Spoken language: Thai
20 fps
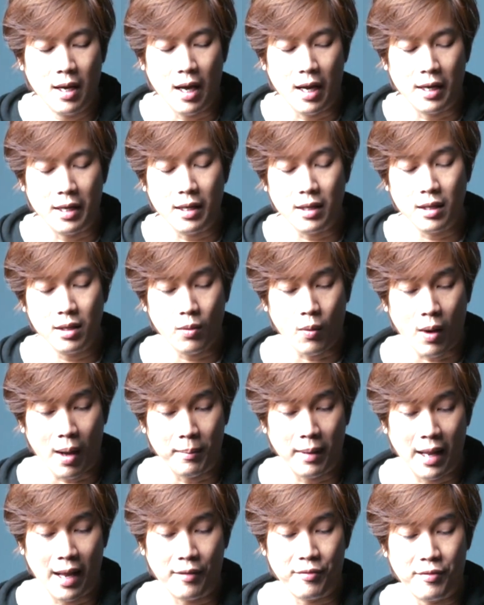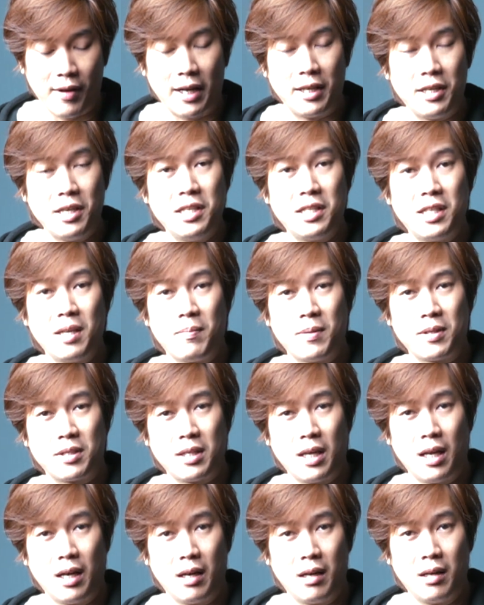อันนี้คือความแรงไฟ ยี่สิบเปอร์
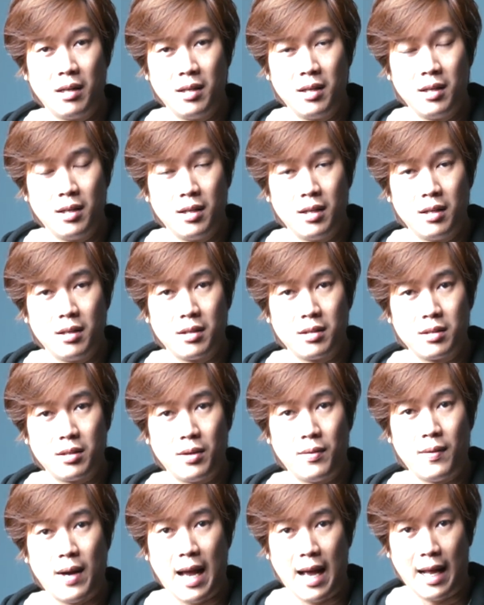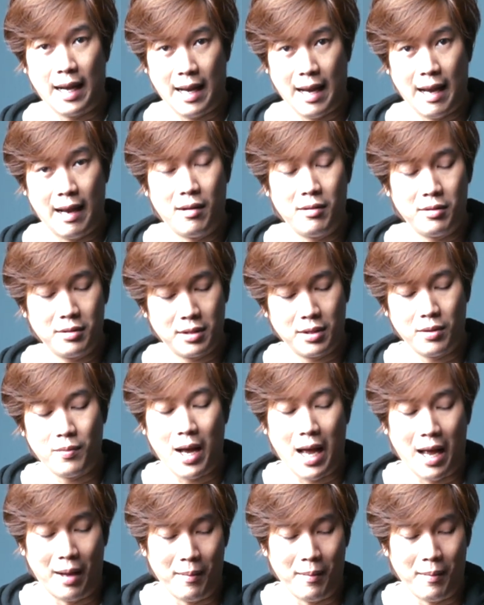เซ็นต์ สว่างแล้วสว่า